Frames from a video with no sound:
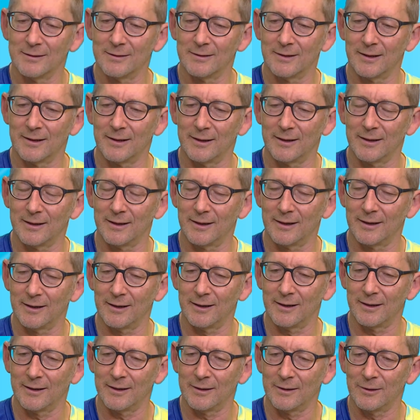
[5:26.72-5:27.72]

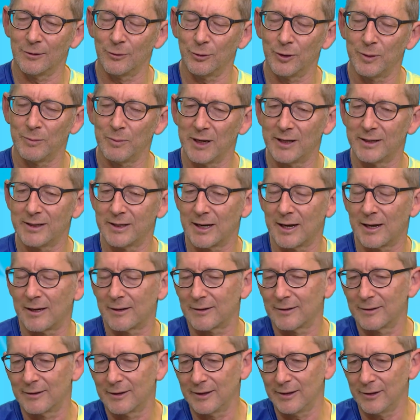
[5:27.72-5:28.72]
eh, noi beh già
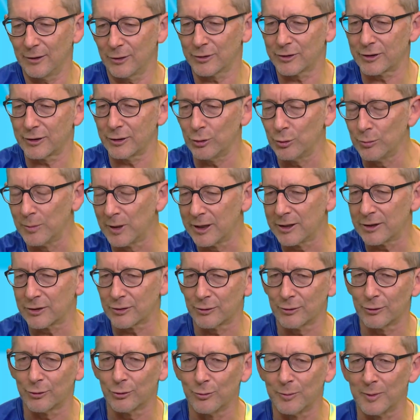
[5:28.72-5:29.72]
i nostri numeri
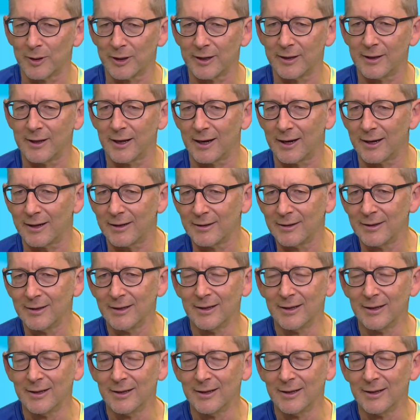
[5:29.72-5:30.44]
sono numeri da